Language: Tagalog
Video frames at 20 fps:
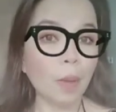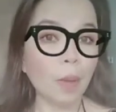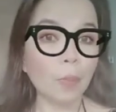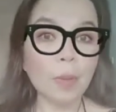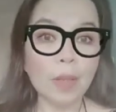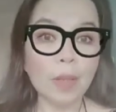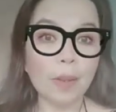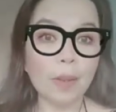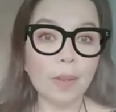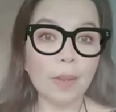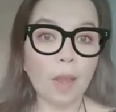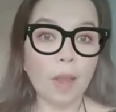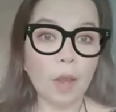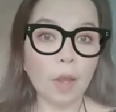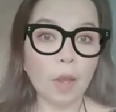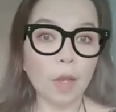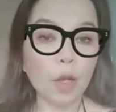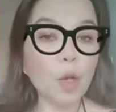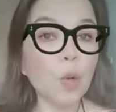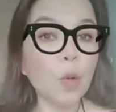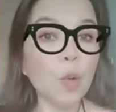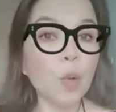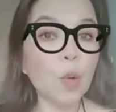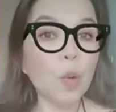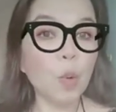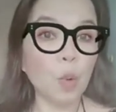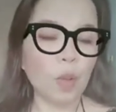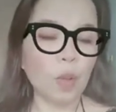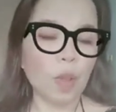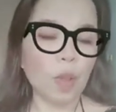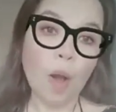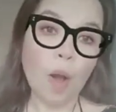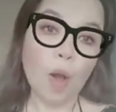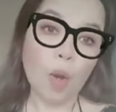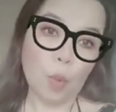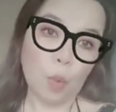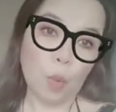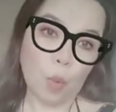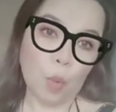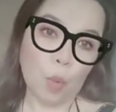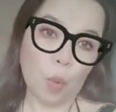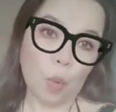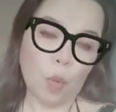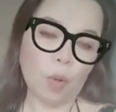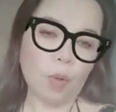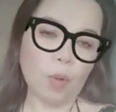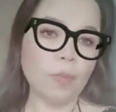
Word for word: sabi nila, Ilonggo daw ako.